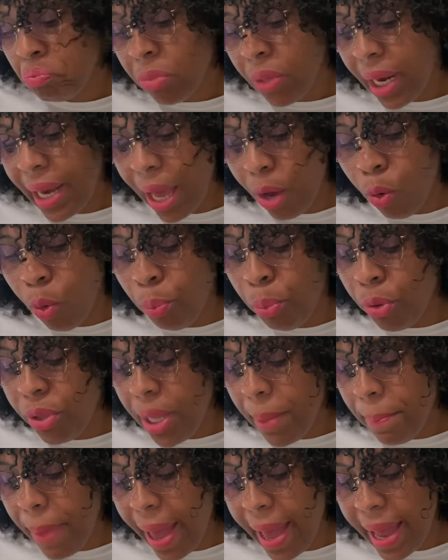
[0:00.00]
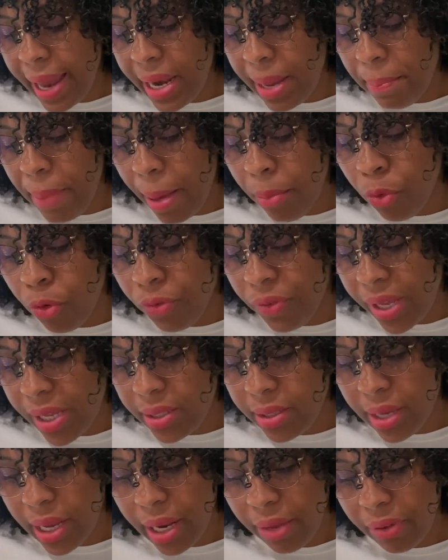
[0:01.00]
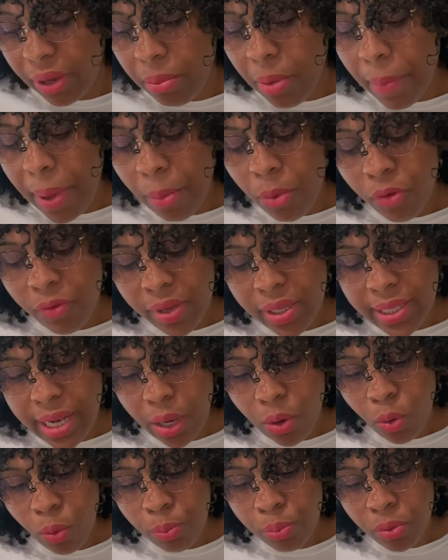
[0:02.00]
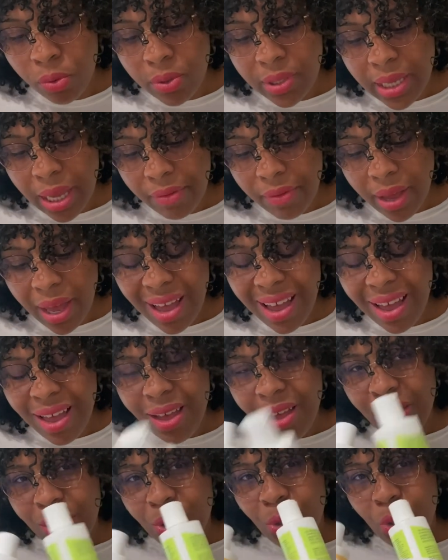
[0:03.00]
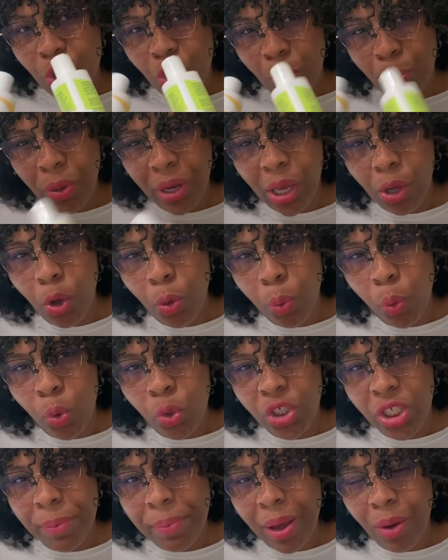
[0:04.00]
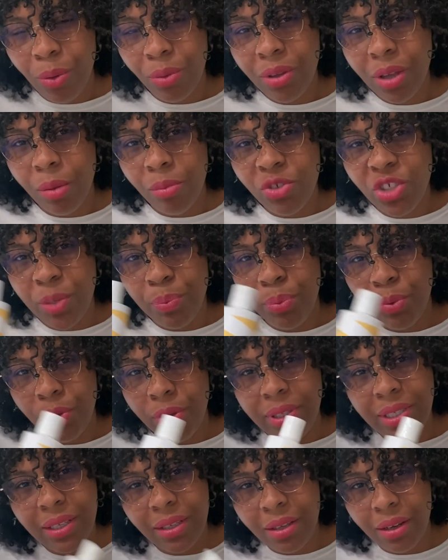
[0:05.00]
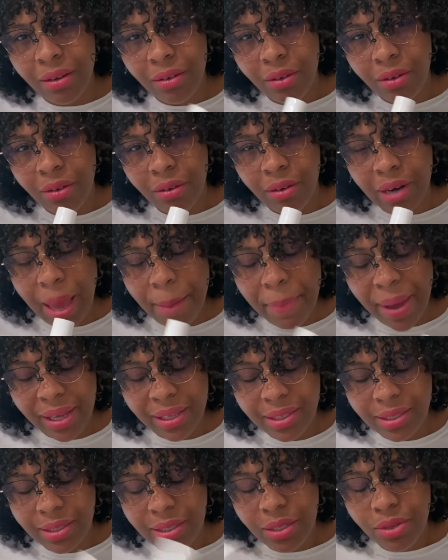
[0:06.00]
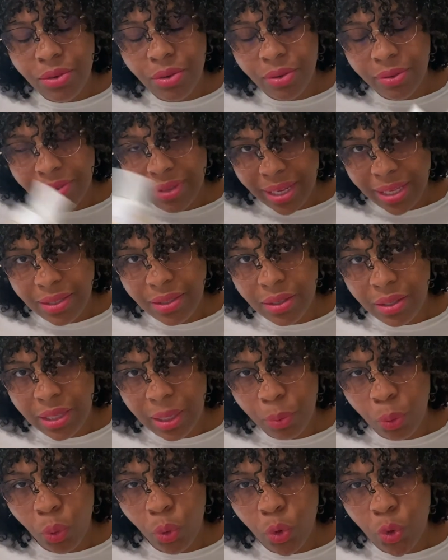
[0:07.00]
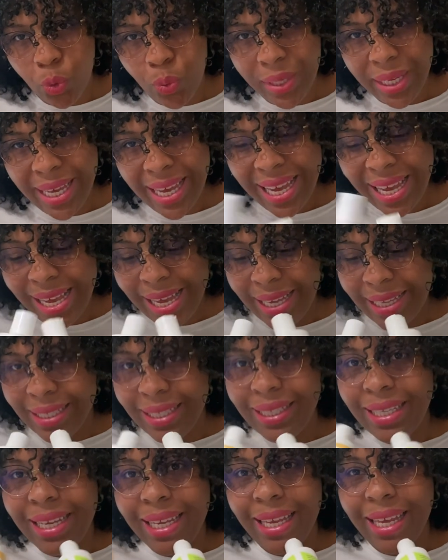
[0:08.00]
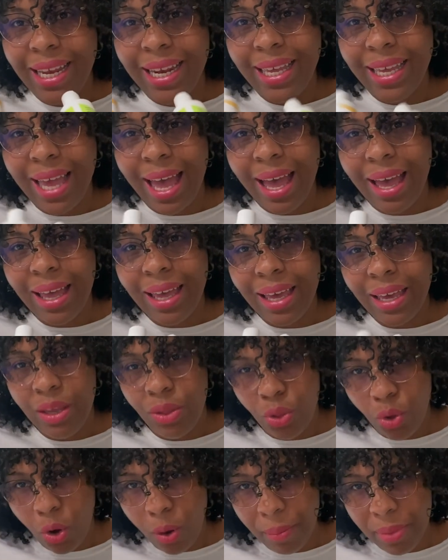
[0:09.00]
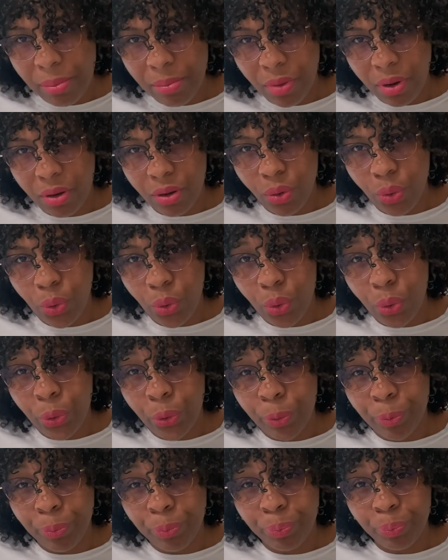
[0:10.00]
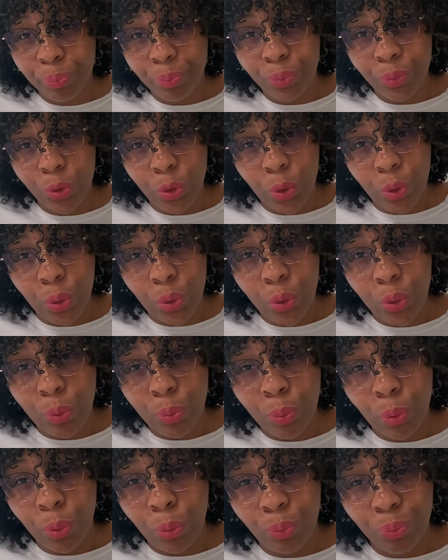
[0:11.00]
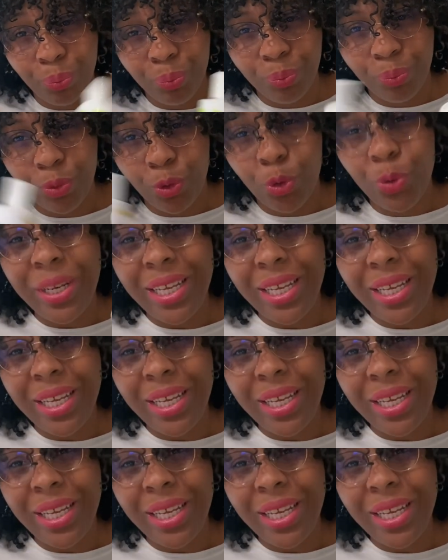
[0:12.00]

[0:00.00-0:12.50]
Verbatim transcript: la compo n'est pas, elle est pas mauvaise. Elle est vraiment pas mauvaise, la compo, ça va. Ce que je pourrais reprocher, par contre, comme j'ai pu le dire dans la partie euh, test des produits, c'est qu'il y a énormément euh, d'huile